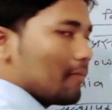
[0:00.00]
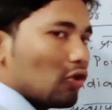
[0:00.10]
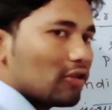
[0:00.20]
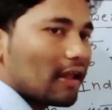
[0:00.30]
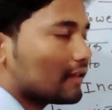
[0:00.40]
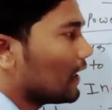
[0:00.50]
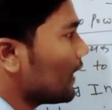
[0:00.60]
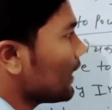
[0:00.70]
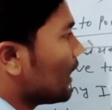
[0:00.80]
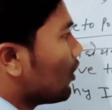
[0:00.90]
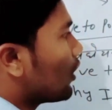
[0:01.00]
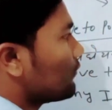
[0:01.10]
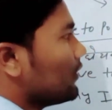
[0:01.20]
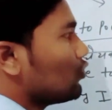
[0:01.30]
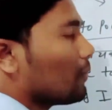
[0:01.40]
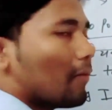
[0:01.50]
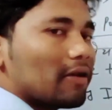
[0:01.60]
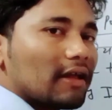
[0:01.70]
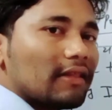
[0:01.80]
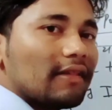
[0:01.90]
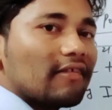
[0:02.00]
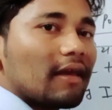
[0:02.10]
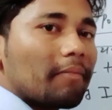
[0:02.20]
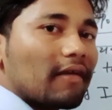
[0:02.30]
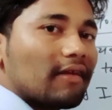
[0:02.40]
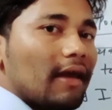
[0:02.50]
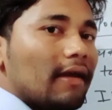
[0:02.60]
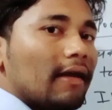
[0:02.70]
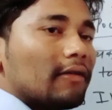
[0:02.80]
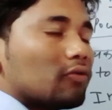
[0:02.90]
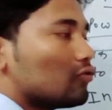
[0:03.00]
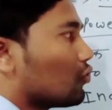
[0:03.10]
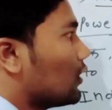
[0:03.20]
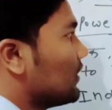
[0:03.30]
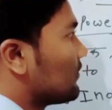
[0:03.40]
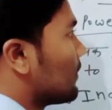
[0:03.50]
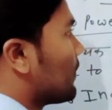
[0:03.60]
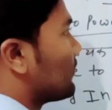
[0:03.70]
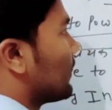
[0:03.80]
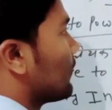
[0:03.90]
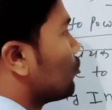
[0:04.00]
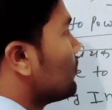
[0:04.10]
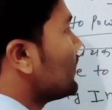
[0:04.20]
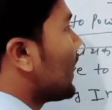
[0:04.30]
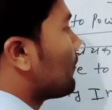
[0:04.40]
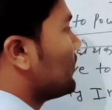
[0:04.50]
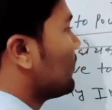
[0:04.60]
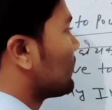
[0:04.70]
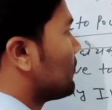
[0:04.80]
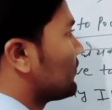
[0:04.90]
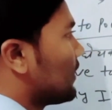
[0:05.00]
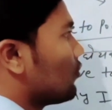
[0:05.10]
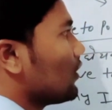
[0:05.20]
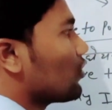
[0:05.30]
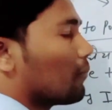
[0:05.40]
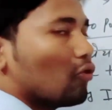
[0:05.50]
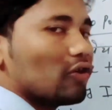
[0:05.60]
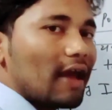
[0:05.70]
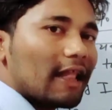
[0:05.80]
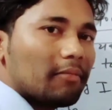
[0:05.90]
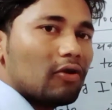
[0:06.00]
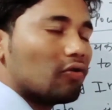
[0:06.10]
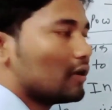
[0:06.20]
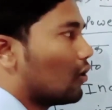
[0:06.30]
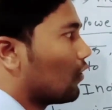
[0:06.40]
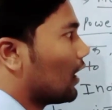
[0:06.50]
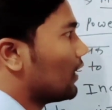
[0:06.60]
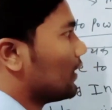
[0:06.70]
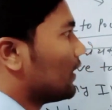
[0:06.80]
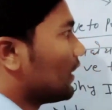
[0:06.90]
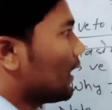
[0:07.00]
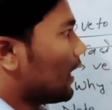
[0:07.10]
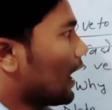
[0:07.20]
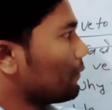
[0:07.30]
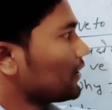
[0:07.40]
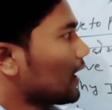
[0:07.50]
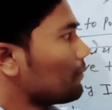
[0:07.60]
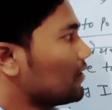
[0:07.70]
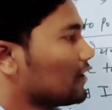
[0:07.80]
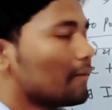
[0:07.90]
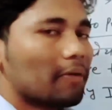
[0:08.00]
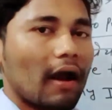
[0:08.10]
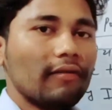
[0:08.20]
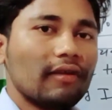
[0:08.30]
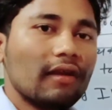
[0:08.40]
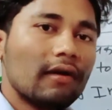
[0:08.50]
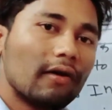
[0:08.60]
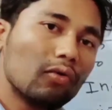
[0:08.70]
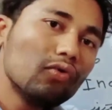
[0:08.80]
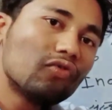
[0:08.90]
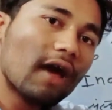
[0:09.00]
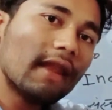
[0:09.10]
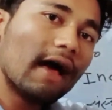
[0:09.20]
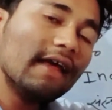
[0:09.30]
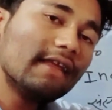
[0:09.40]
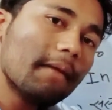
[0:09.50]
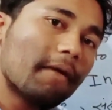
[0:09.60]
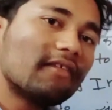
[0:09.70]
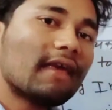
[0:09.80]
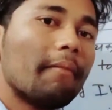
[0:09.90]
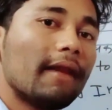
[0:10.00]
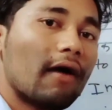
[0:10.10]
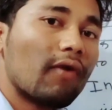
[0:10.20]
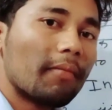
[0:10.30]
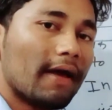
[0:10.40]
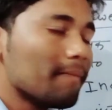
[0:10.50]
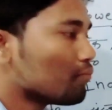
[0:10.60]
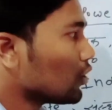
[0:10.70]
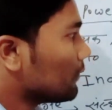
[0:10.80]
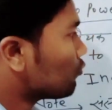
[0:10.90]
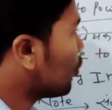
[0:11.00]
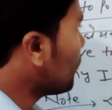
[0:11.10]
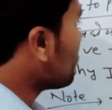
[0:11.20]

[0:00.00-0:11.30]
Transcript: छह बोले जाते हैं और वीटो पावर कितने देश के पास है तो छह देश के पास है उम्मीद है आप इसे समझ गए होंगे और आपको याद भी हो गया होगा अमेरिका ब्रिटेन फ्रांस रूस चाइना इनके पास क्या मिला हुआ है भाई तो